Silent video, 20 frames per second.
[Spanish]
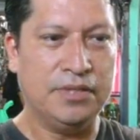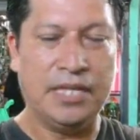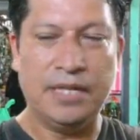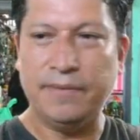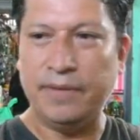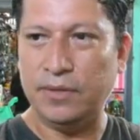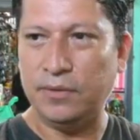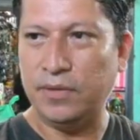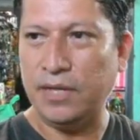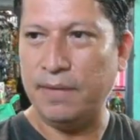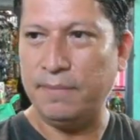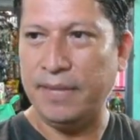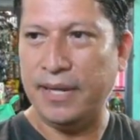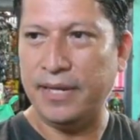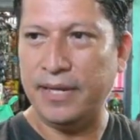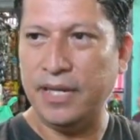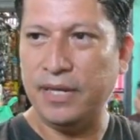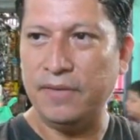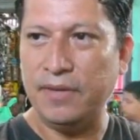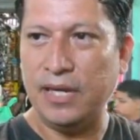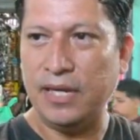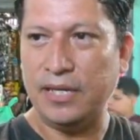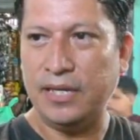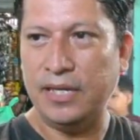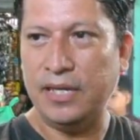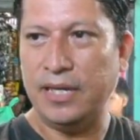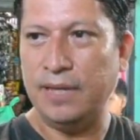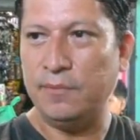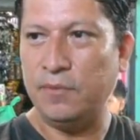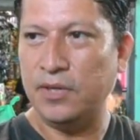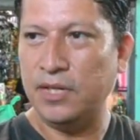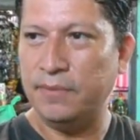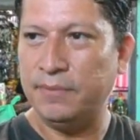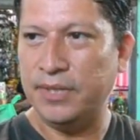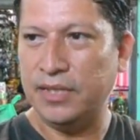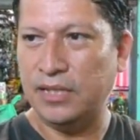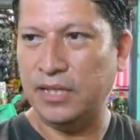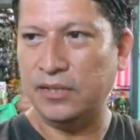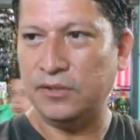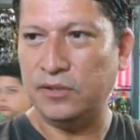frutas y verduras menjíbar Aquí les damos
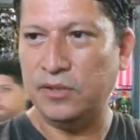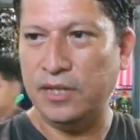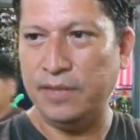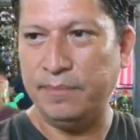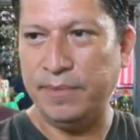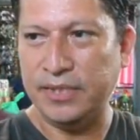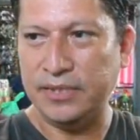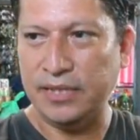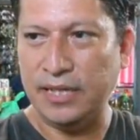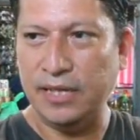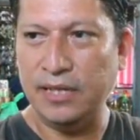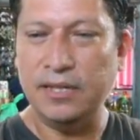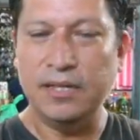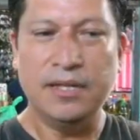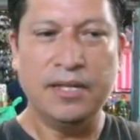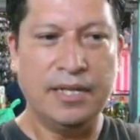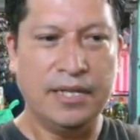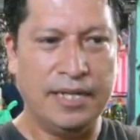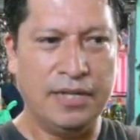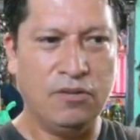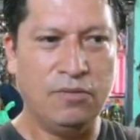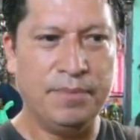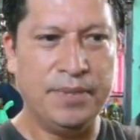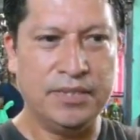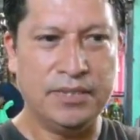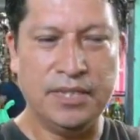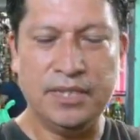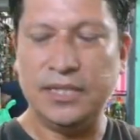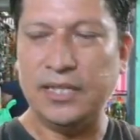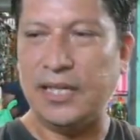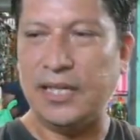una invitación especial que los